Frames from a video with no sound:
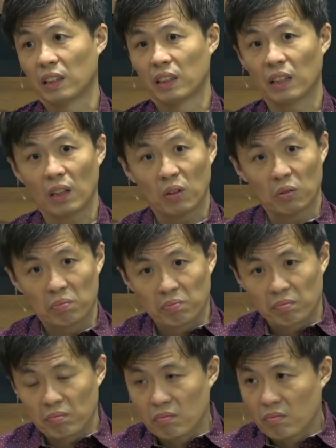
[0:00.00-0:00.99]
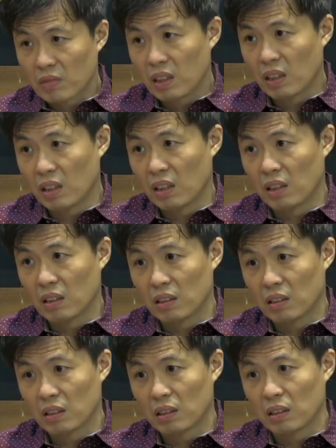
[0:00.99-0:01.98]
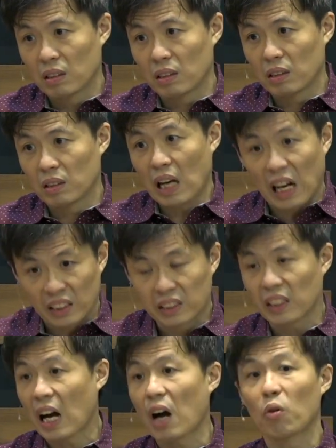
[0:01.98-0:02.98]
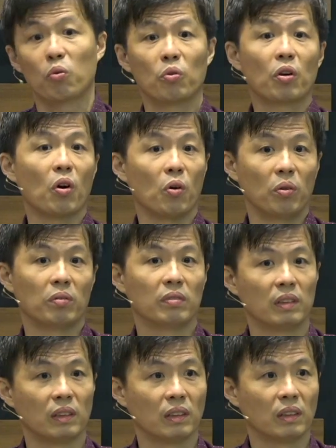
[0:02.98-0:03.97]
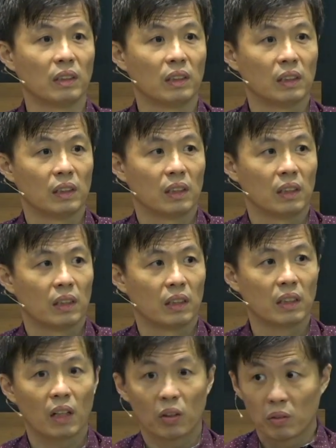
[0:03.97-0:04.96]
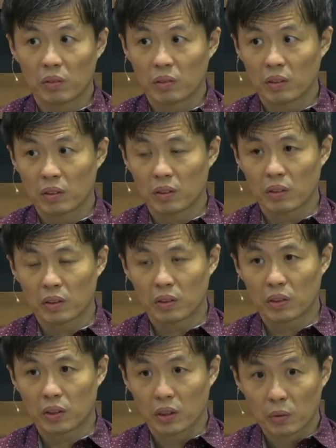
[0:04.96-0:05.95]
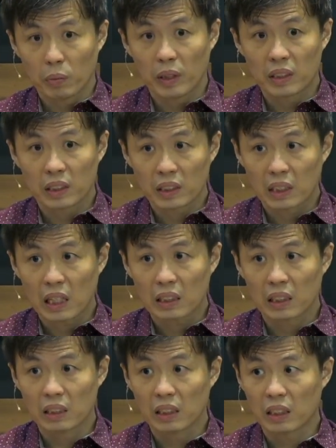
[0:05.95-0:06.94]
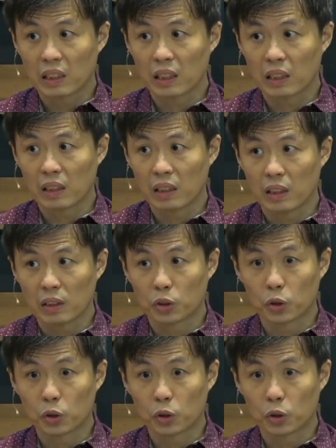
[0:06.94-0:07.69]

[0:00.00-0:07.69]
要呃养家糊口啊，要成为这个家庭的一个呃